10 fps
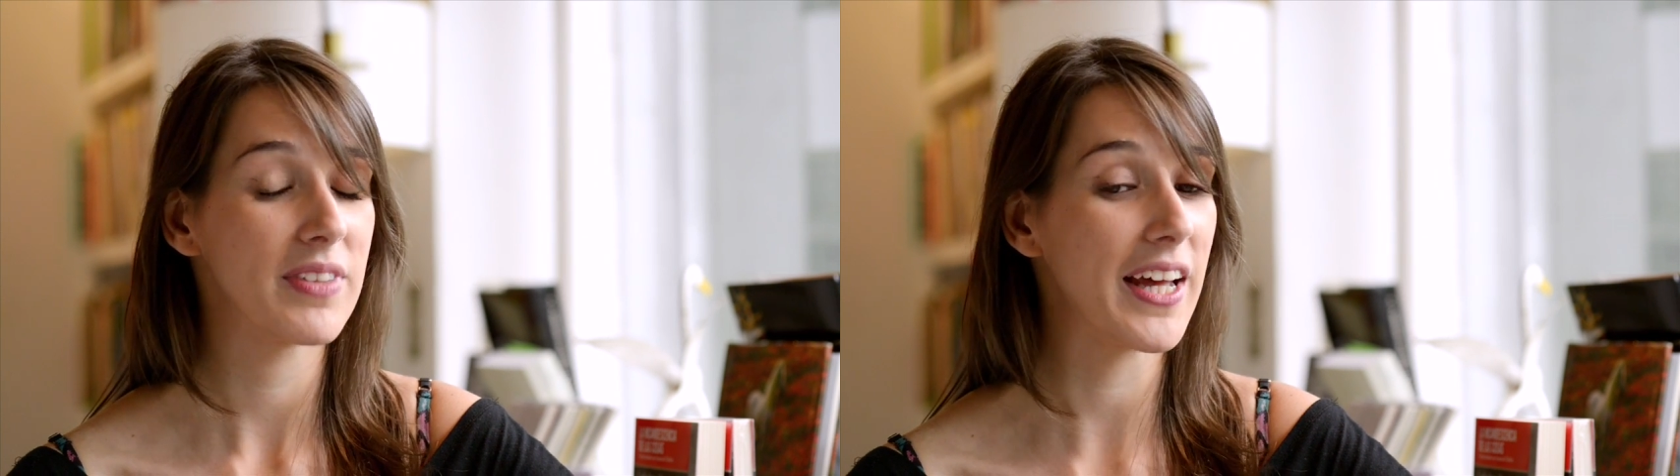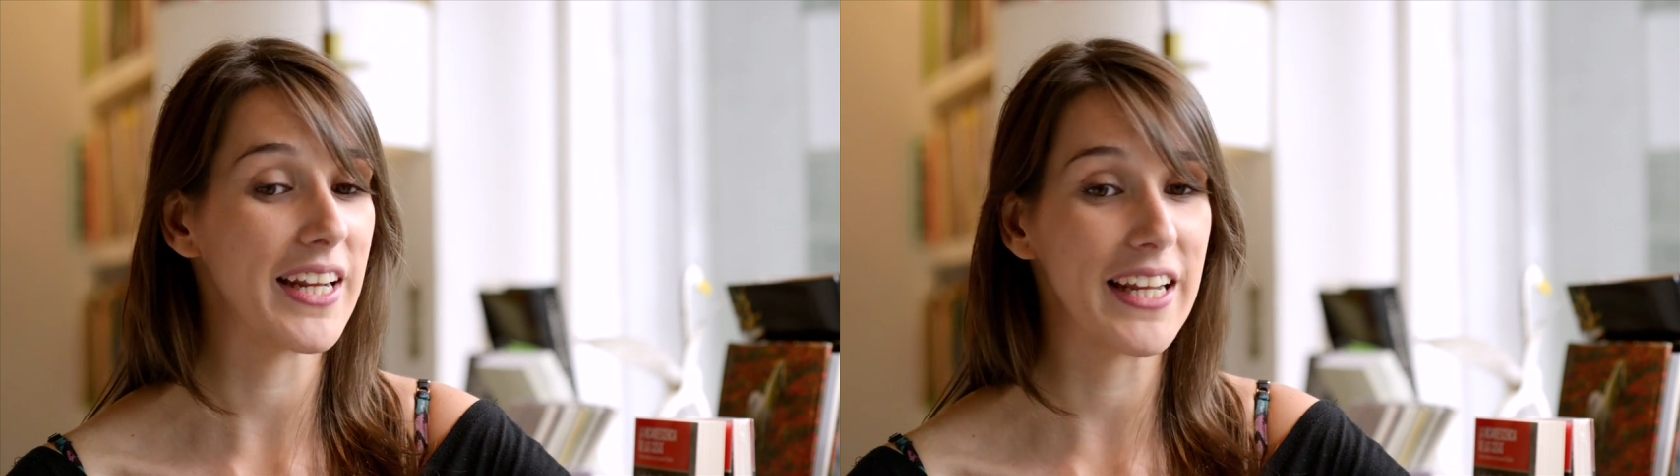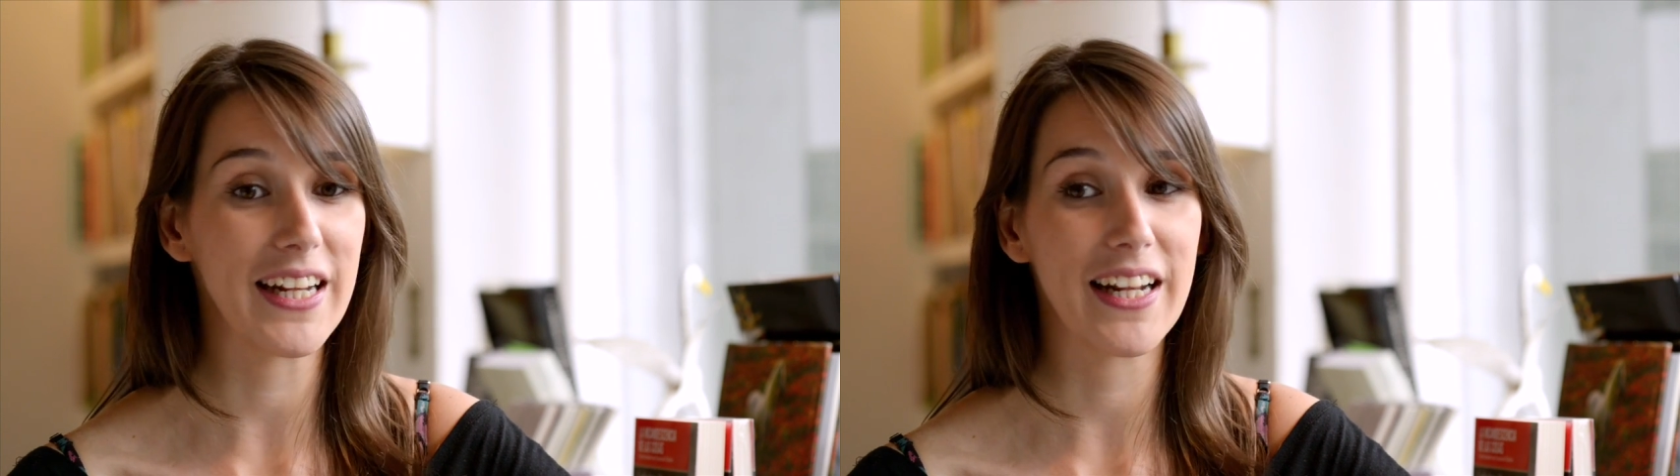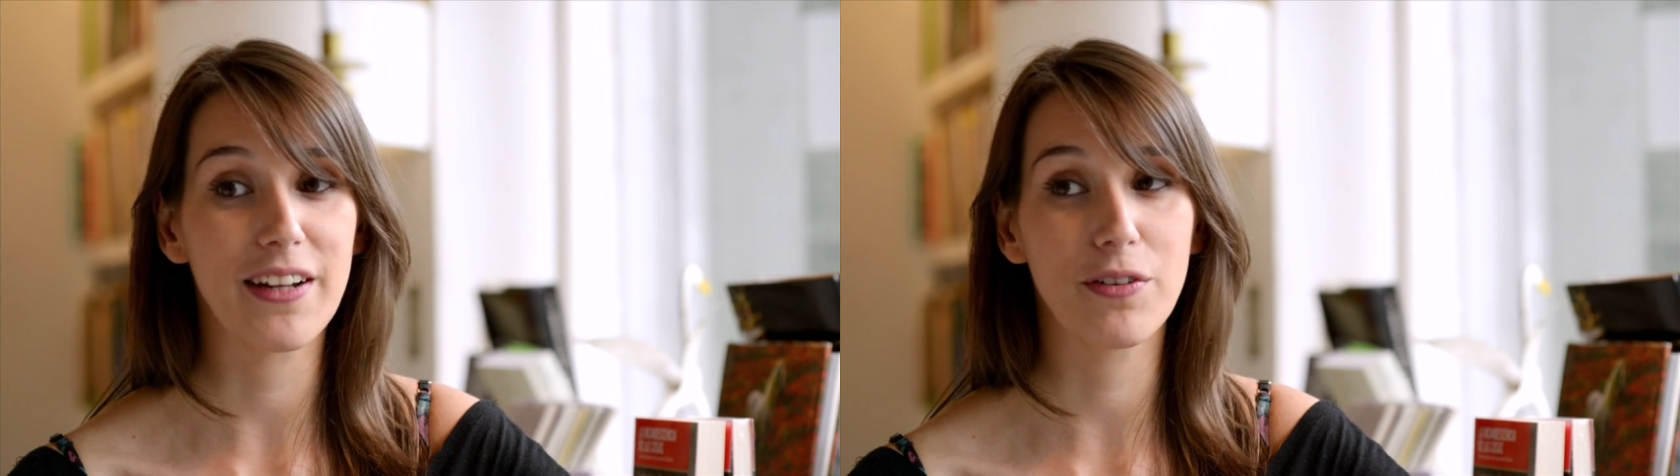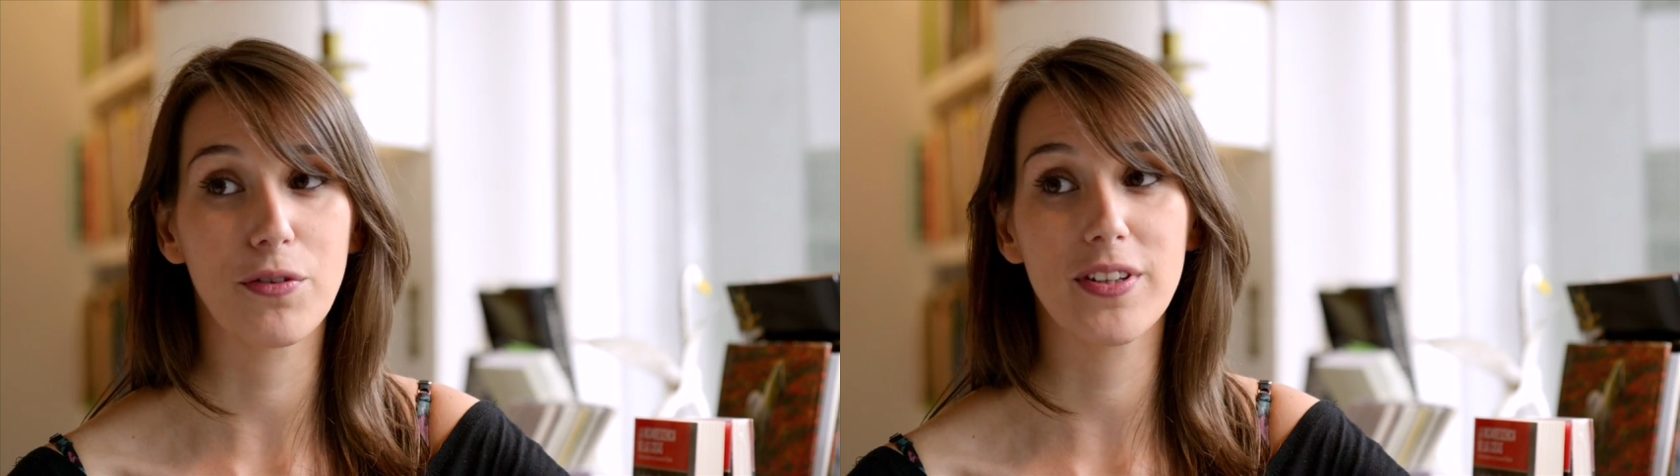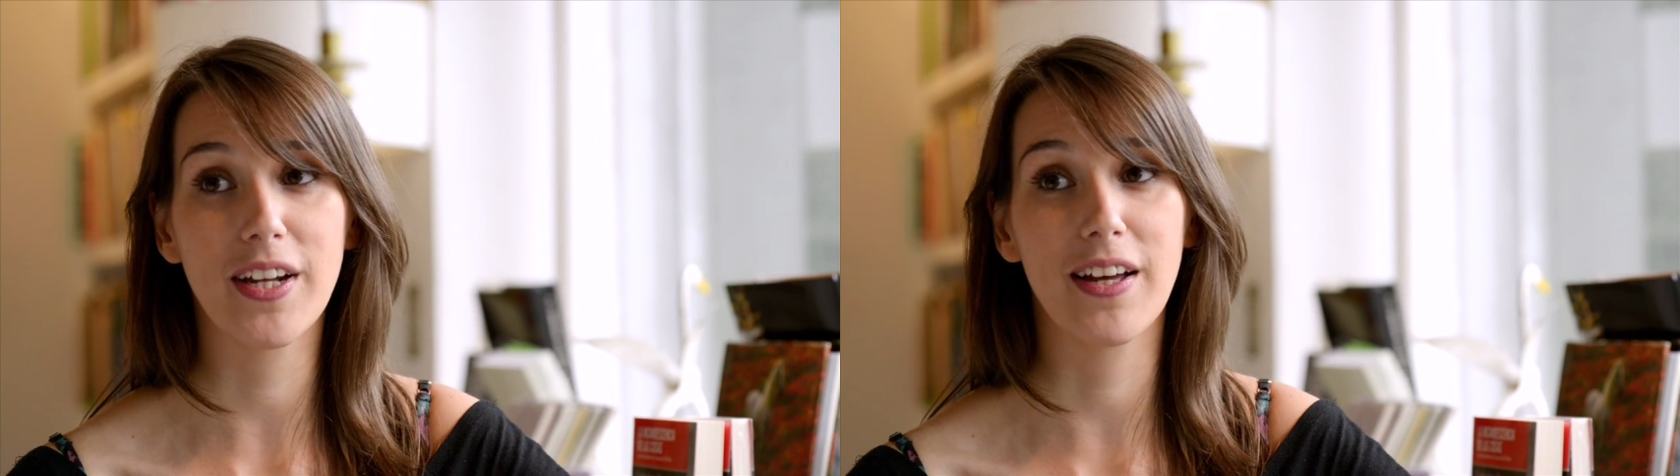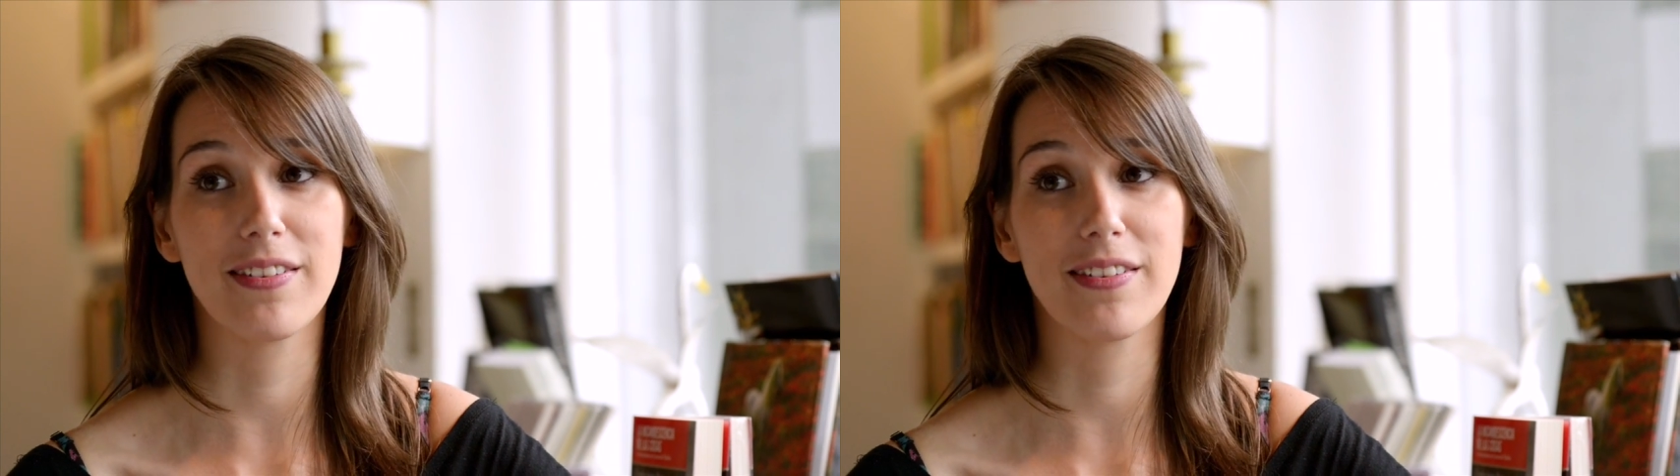harina, no encuentras